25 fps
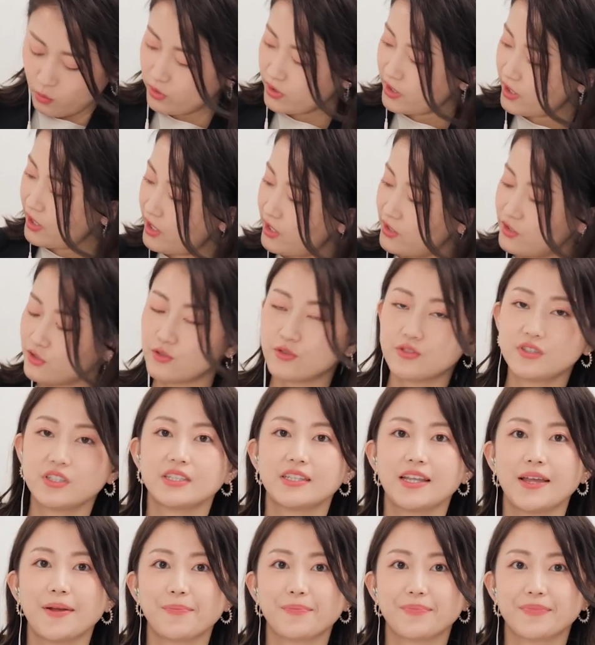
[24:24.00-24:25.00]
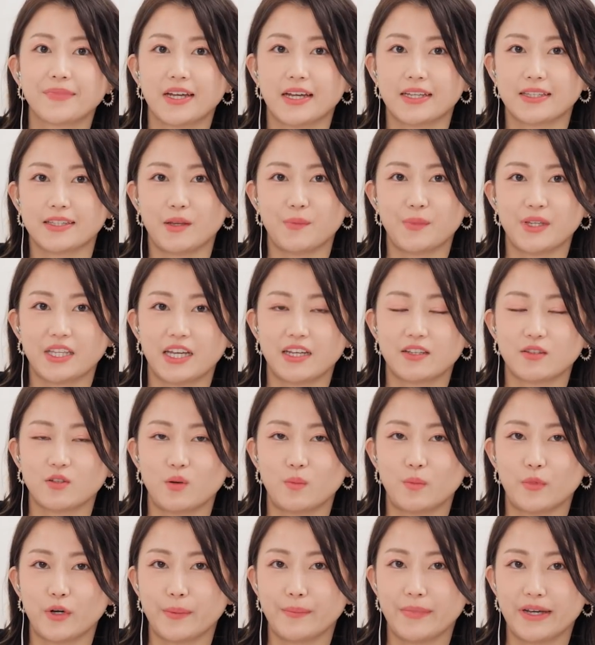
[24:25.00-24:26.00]
合計12点買ってみたいと
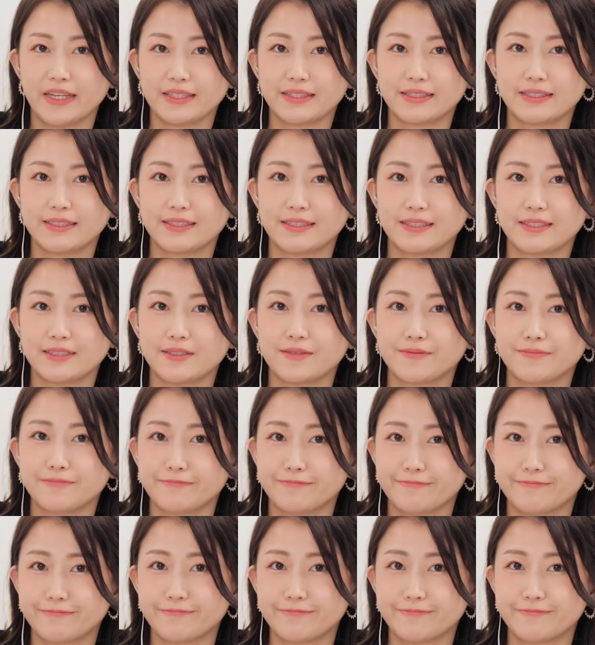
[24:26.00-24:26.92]
思います。